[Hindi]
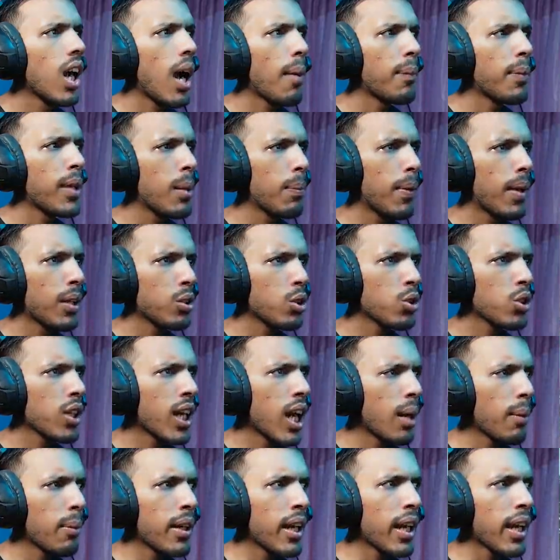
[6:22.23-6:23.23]
अपने पास तो
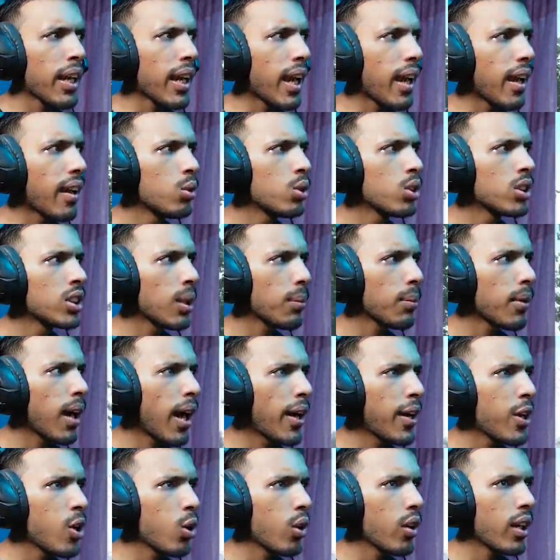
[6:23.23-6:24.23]
जगह भी नहीं है उन सब
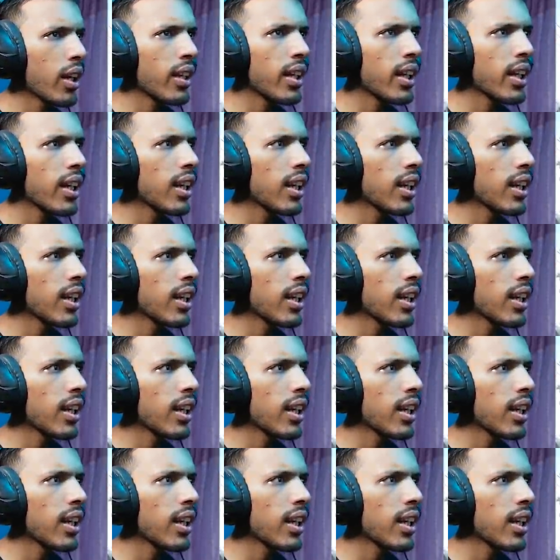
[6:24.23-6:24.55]
गाड़ियों को रखने के